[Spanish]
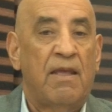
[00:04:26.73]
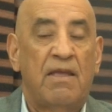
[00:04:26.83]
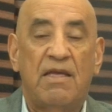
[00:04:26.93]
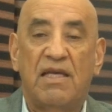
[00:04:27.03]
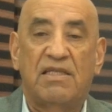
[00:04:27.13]

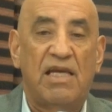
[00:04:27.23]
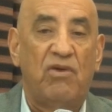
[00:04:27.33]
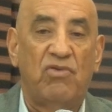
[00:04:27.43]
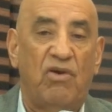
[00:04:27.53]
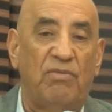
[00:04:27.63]
Ya sea
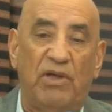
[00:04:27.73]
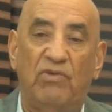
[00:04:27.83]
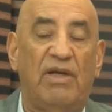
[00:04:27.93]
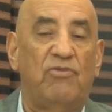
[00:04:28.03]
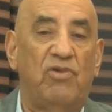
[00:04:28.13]
un hombre o
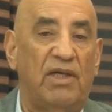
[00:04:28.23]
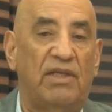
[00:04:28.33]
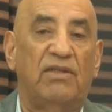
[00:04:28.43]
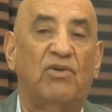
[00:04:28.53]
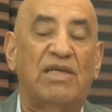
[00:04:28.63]
una
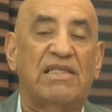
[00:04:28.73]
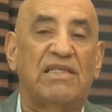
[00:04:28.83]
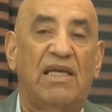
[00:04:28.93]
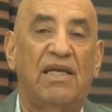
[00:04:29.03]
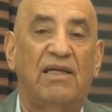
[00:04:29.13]
mujer, lo que
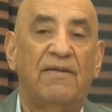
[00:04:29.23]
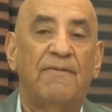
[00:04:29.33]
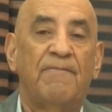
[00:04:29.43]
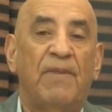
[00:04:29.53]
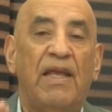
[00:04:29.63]
sea.
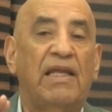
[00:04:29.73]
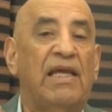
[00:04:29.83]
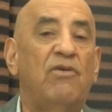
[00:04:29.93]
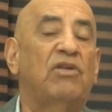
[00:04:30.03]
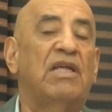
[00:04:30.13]
El
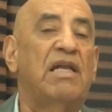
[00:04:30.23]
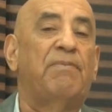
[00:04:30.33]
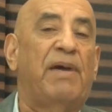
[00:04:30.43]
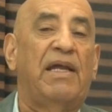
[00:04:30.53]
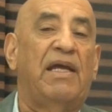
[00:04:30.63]
que no tiene
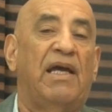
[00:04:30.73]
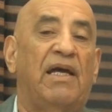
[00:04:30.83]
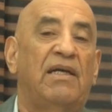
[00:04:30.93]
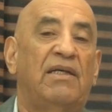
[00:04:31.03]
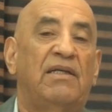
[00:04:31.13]
pareja
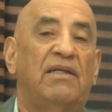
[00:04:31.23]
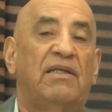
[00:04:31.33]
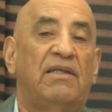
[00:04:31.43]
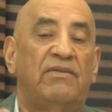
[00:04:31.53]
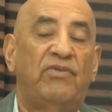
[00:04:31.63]

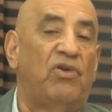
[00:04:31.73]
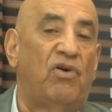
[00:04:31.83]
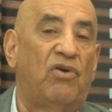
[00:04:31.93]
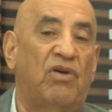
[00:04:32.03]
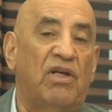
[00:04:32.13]

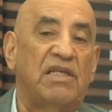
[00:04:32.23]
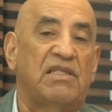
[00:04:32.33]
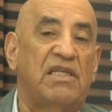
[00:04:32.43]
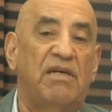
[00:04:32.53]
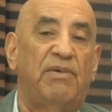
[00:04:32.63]
no
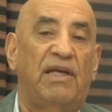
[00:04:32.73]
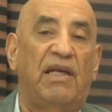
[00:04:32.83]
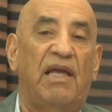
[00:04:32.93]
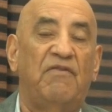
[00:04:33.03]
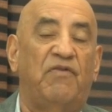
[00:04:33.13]
recibe
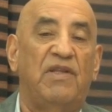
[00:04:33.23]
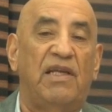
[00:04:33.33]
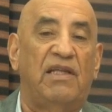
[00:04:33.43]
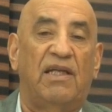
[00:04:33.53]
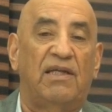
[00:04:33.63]
la
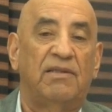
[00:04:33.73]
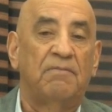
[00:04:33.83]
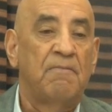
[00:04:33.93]
infidelidad.